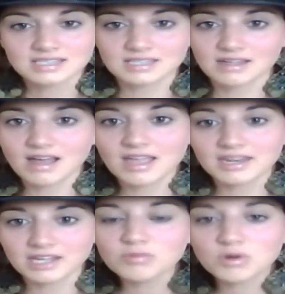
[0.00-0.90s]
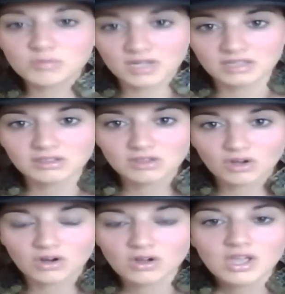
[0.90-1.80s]
se da en el
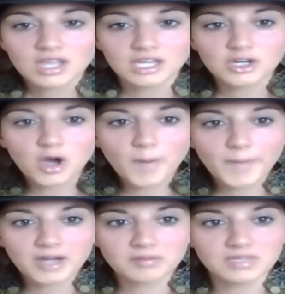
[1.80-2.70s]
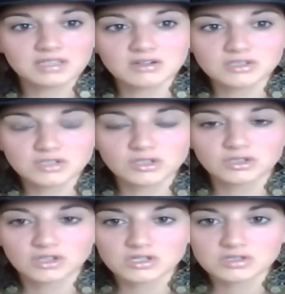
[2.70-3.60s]
momento y nos permite a
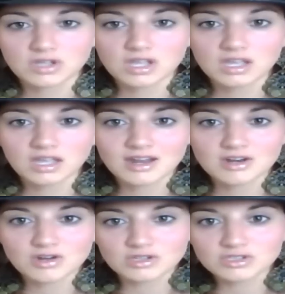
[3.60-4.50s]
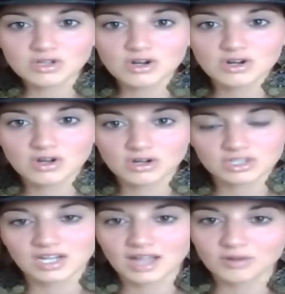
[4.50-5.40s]
nosotros eh, no solo
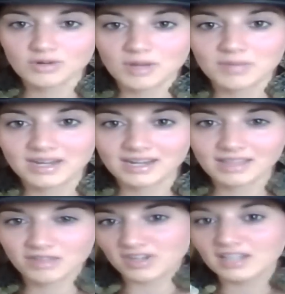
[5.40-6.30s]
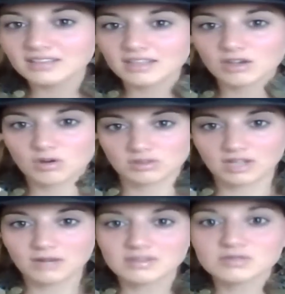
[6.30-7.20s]
llegar de una manera diferente,
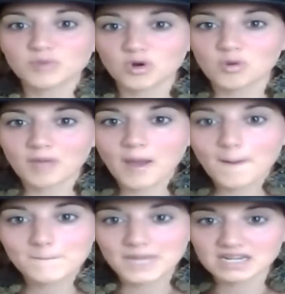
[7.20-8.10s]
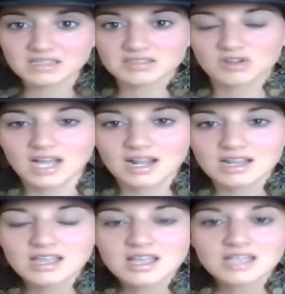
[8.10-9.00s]
tal vez un poco más
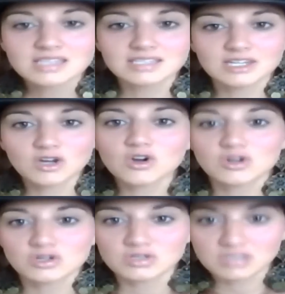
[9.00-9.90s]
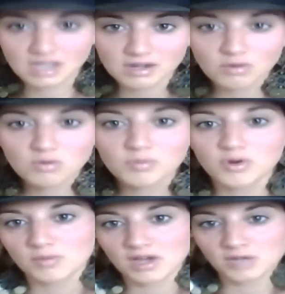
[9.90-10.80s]
personal, sino conocer un
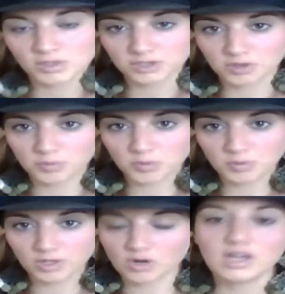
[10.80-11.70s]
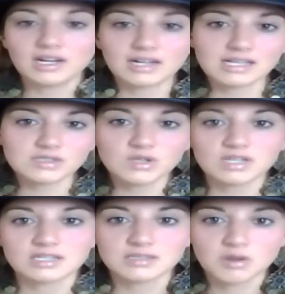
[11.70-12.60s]
poco más a nuestro público. En el caso de
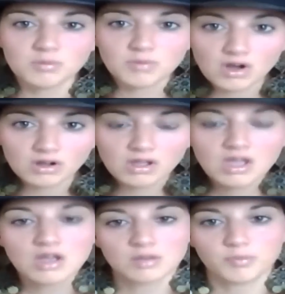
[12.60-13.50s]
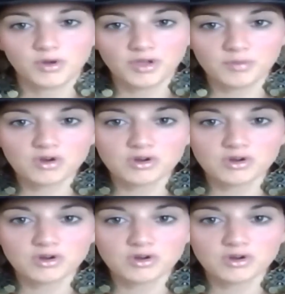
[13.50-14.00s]
que sea un blog, podemos